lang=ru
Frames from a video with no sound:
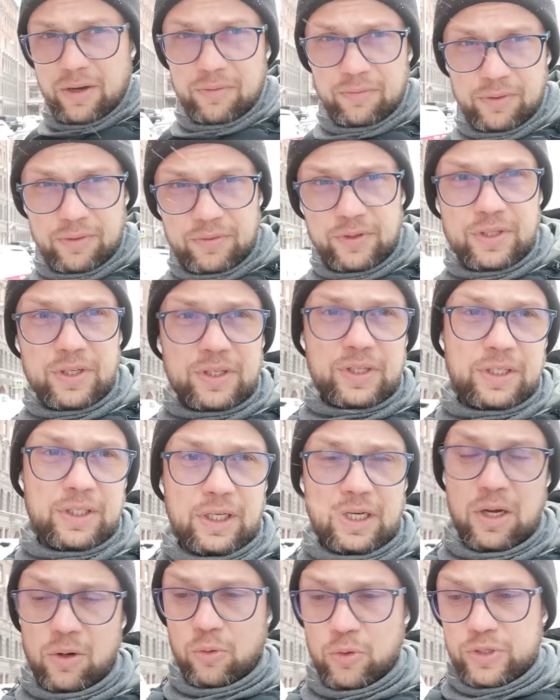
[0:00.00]
Вы видите,
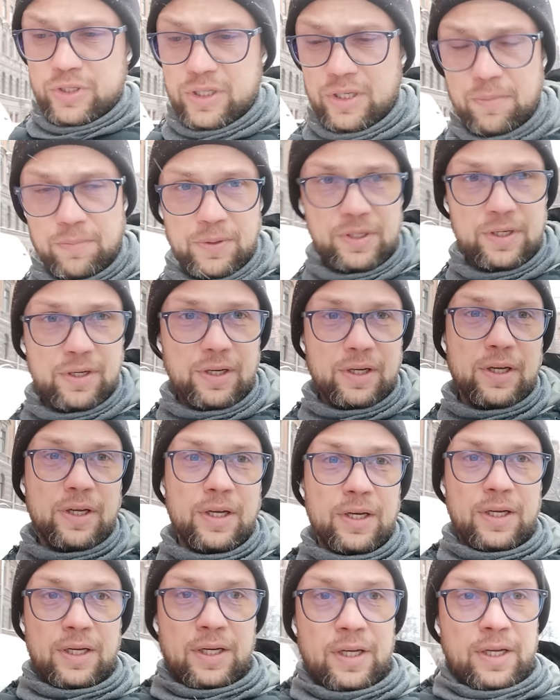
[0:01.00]
до какой степени
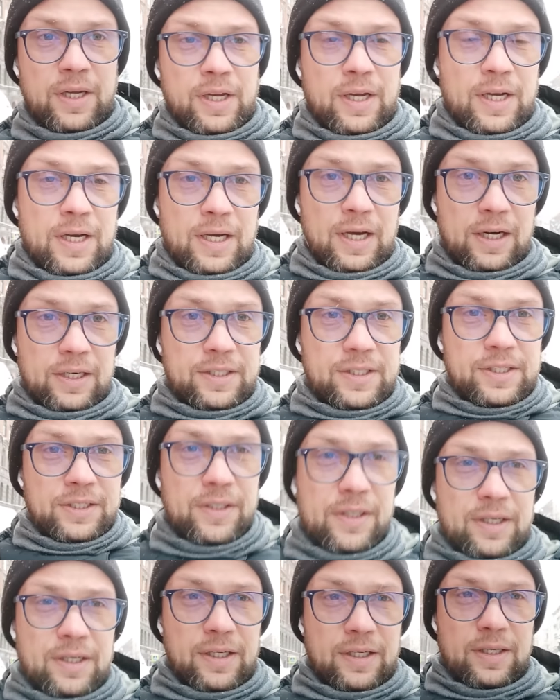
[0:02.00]

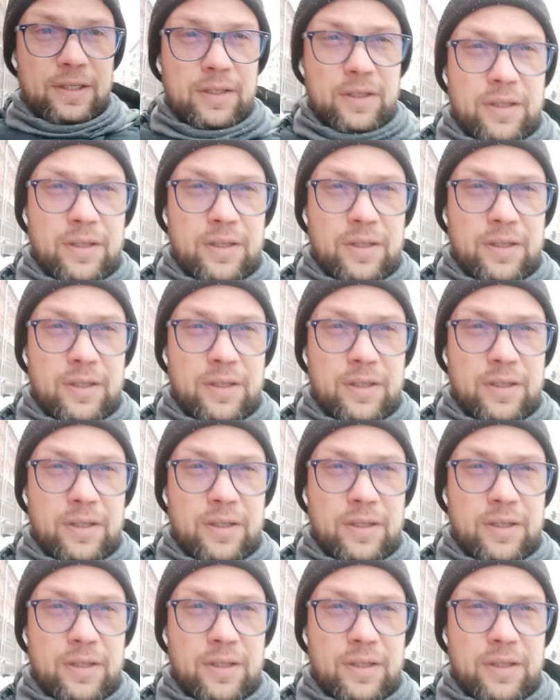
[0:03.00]
картинка